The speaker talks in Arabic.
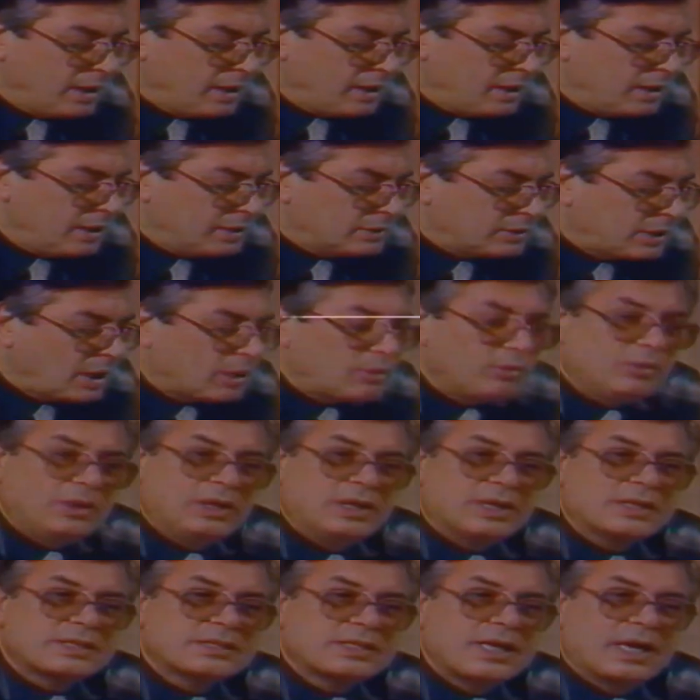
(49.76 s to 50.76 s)
آه، تقول
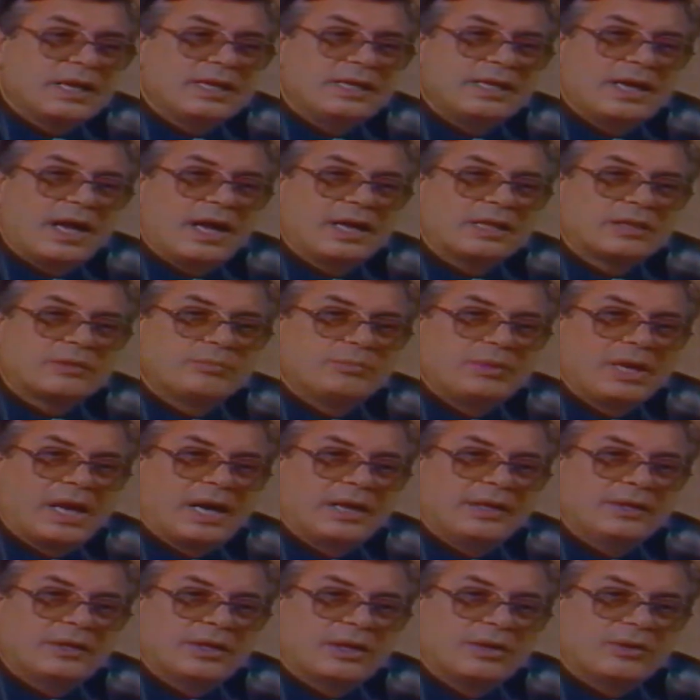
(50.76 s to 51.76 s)
الإحصائيات
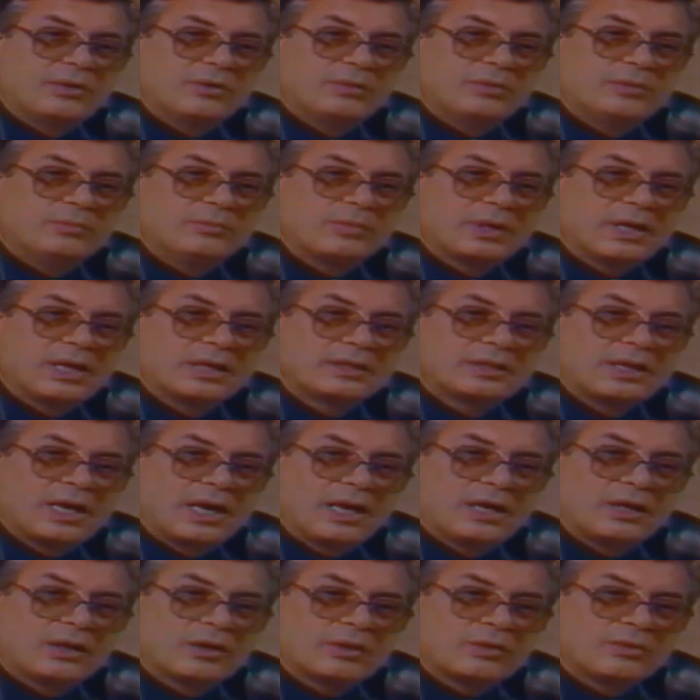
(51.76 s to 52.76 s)
بأنهم قد
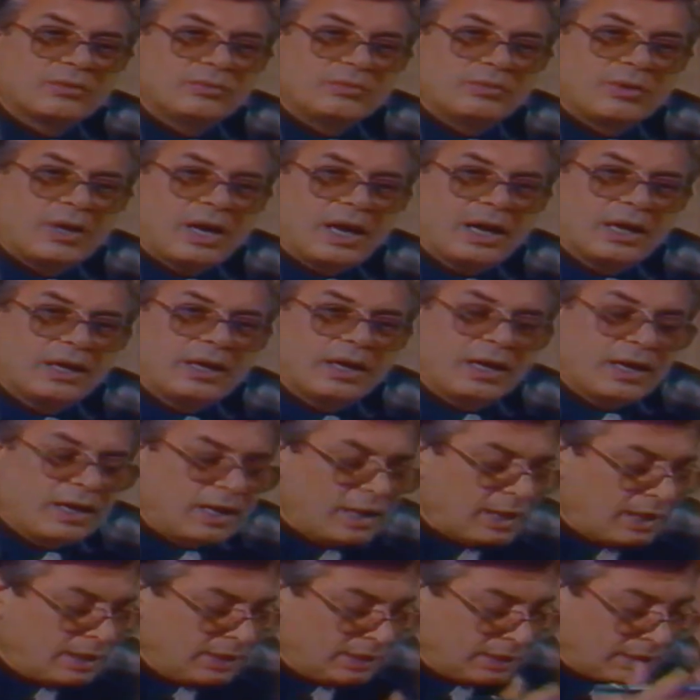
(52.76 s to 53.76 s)
ألقوا على
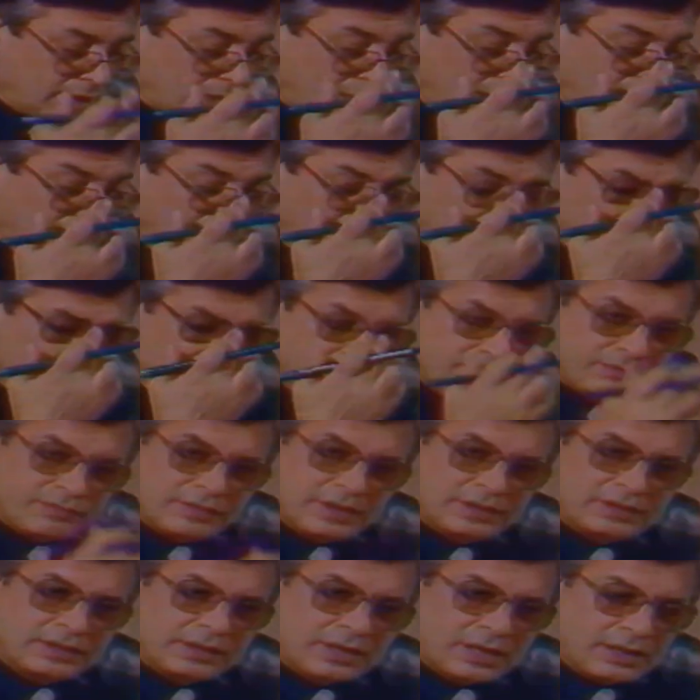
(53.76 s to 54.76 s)
العراق في
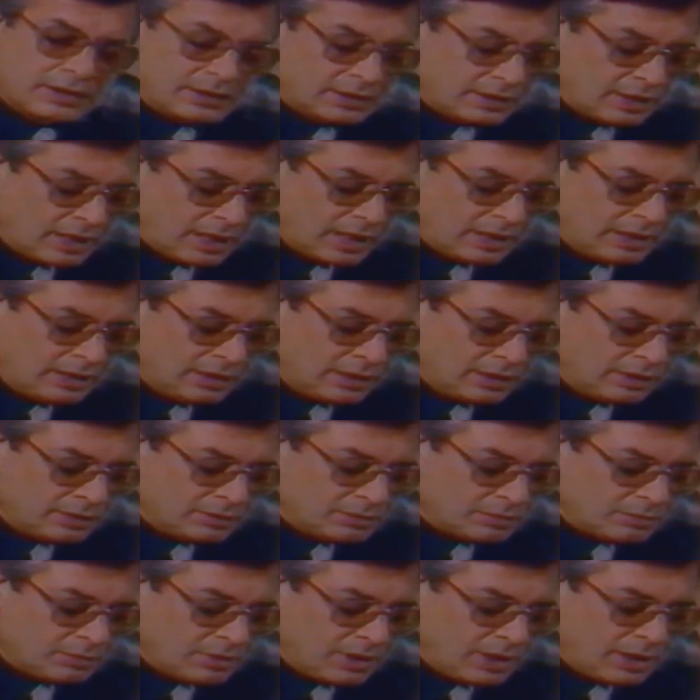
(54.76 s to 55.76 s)
فترة
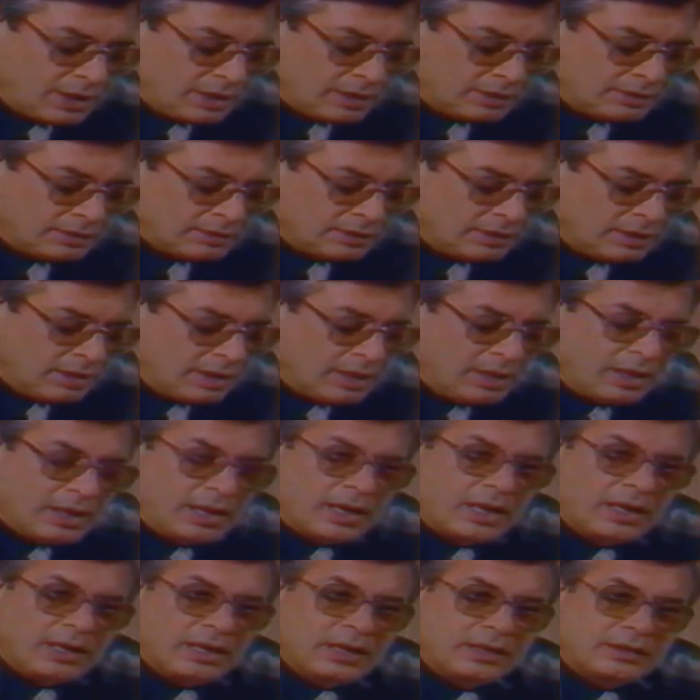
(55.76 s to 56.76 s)
العدوان
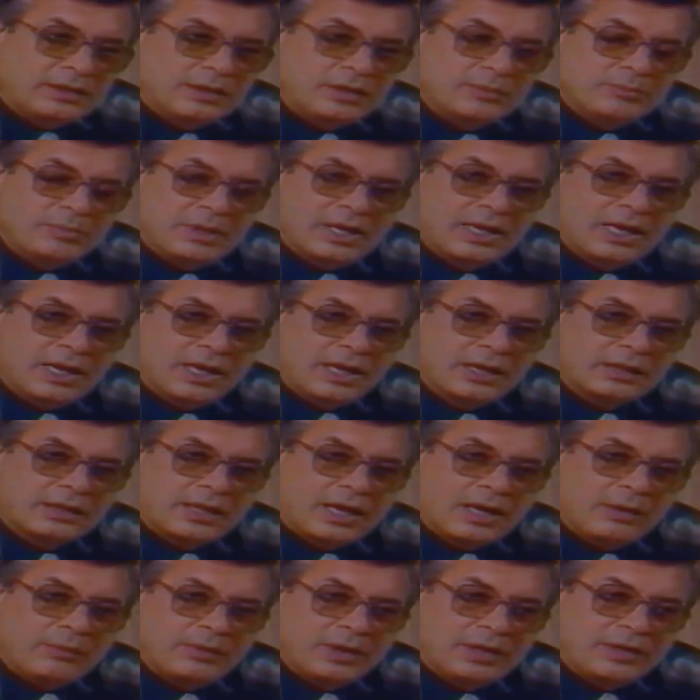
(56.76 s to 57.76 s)
التي بلغت
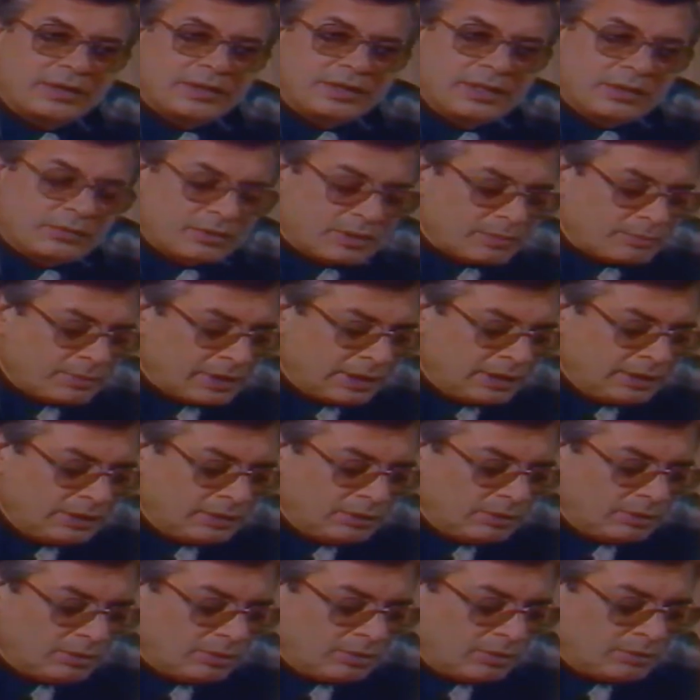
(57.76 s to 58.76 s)
حوالي 42
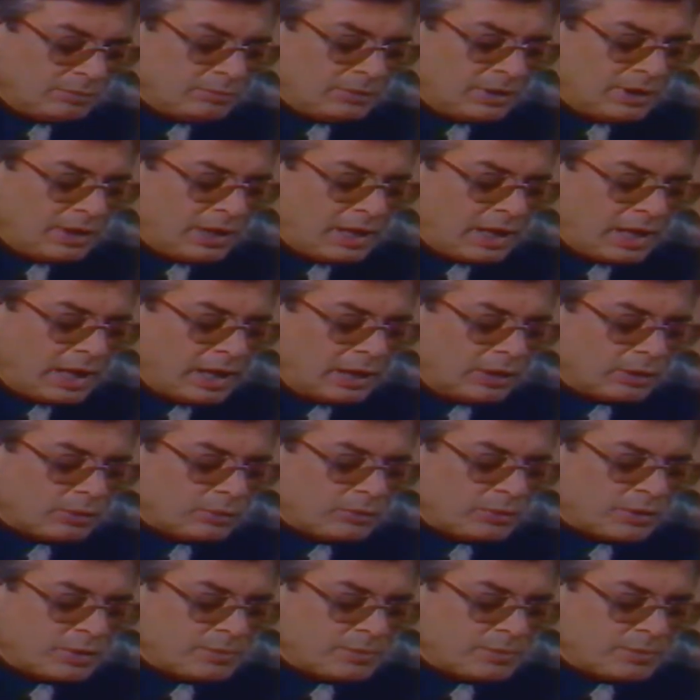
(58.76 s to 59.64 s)
يوم ألقوا